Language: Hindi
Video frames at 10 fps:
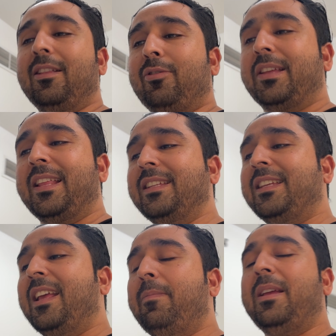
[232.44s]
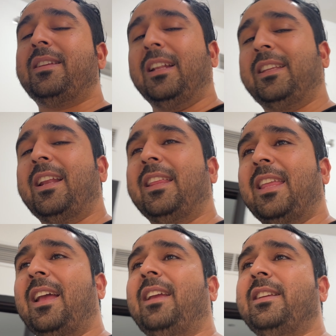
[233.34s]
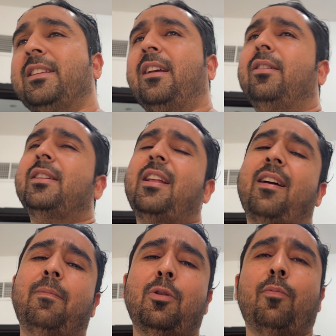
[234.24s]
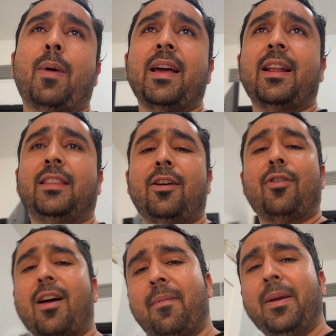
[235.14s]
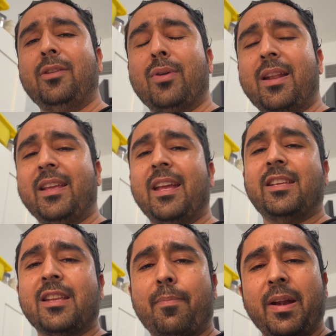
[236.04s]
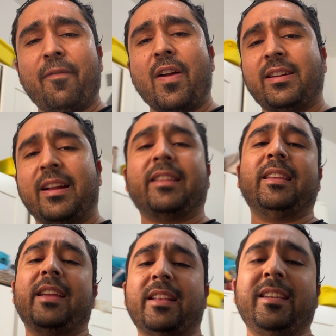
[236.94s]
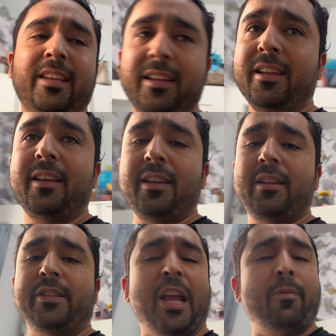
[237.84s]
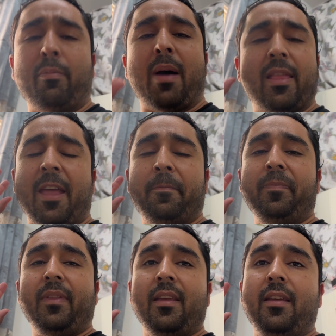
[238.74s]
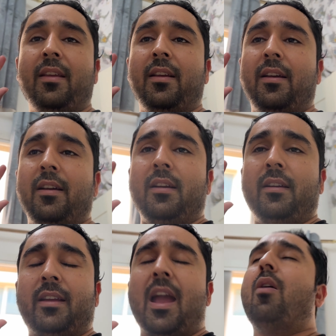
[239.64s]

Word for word: थोड़ा सा ना जेन में चलता रहता है कि चीज़ें क्योंकि सारे हम लोग बाहर रहते हैं और हमें जो है ना ये चीज़ें बड़ी इफेक्ट करती हैं जी जेनुन बात है क्या